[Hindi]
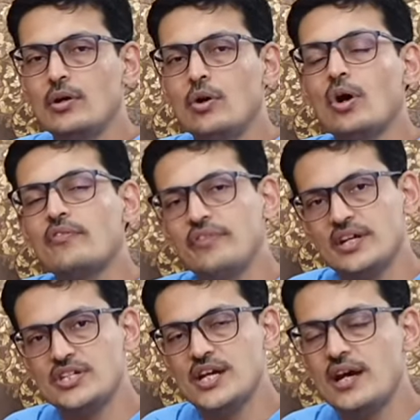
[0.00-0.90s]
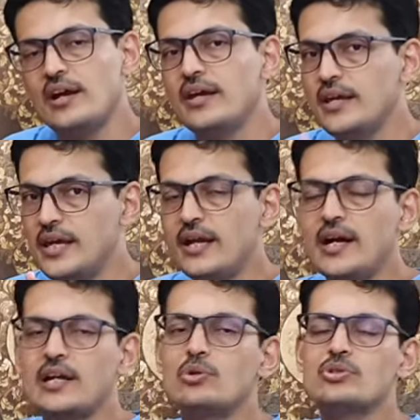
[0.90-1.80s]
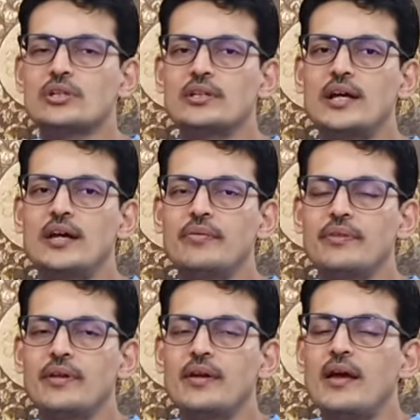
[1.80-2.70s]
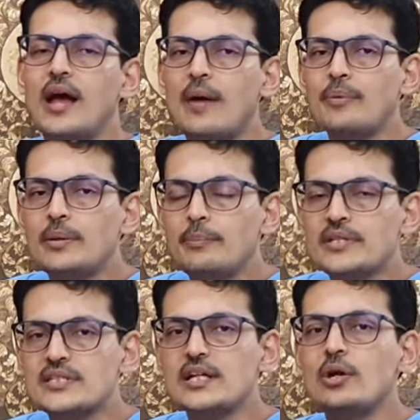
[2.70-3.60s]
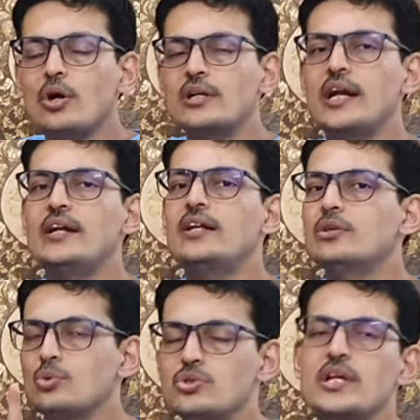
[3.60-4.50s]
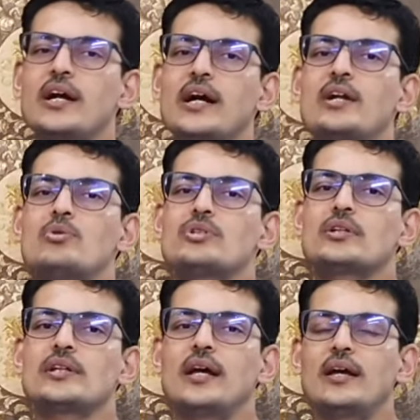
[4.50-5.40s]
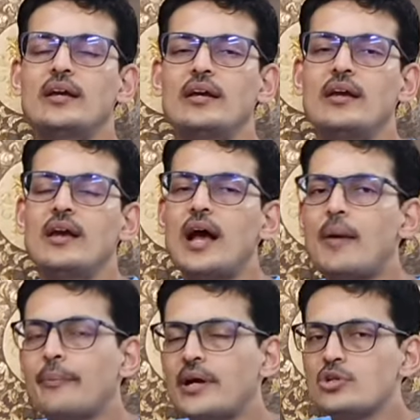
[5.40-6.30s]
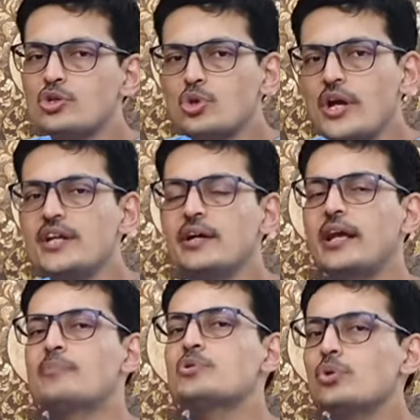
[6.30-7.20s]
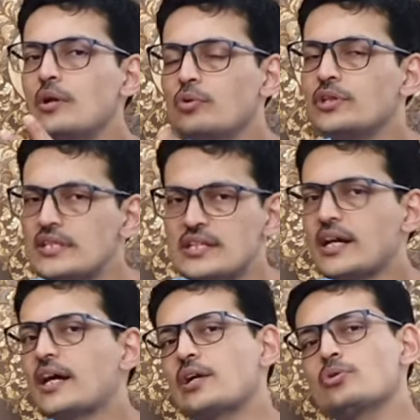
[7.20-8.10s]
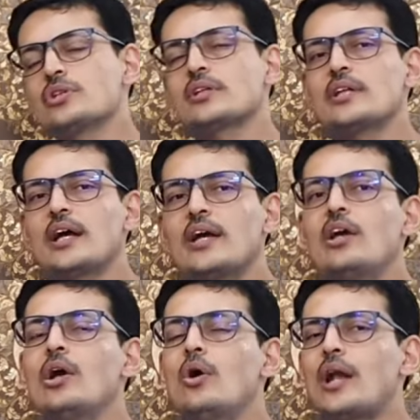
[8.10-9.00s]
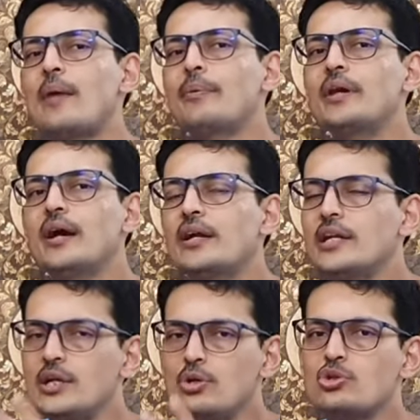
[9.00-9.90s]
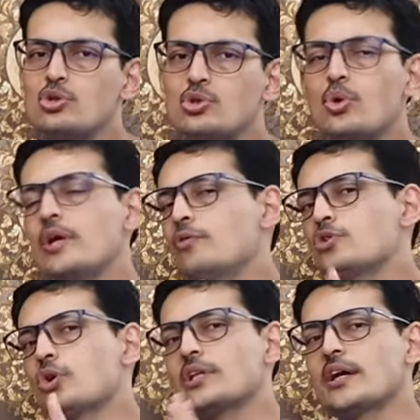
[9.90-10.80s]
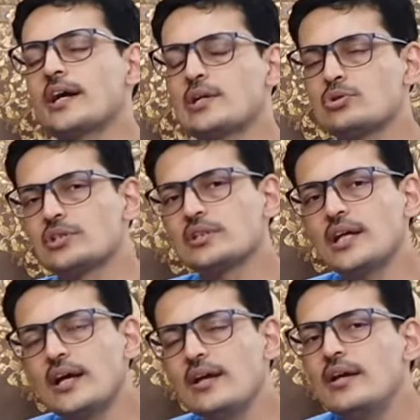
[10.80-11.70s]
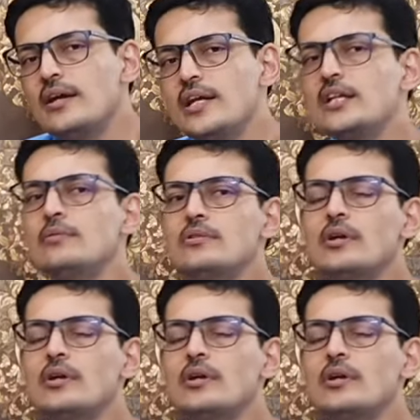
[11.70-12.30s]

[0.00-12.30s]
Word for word: और फेशिया एक कारण हो सकता है आपकी मसल और टेंडन दूसरा कारण हो सकता है आपका जो जॉइंट है कैप्सूल है वो तीसरा कारण हो सकता है और आपकी हड्डी और जो जोड़ है वो चौथा कारण हो सकता है इन